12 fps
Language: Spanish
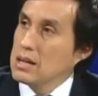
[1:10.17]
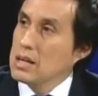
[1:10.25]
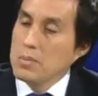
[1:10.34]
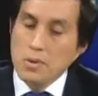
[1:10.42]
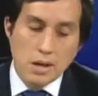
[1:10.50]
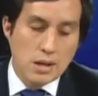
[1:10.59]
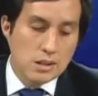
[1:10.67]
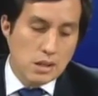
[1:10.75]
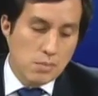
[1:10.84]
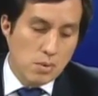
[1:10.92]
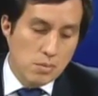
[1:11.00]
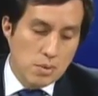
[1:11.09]
Aquí podrían
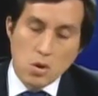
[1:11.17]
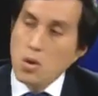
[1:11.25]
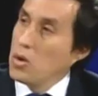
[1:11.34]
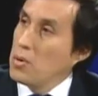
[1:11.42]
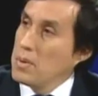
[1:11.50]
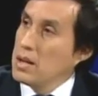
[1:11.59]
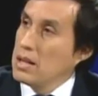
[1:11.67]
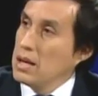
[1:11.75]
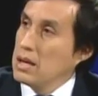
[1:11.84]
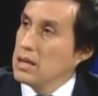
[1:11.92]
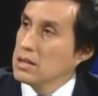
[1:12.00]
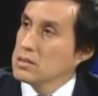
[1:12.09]
entrar por lo menos 2.000
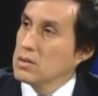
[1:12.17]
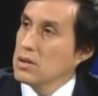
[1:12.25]
de ellas.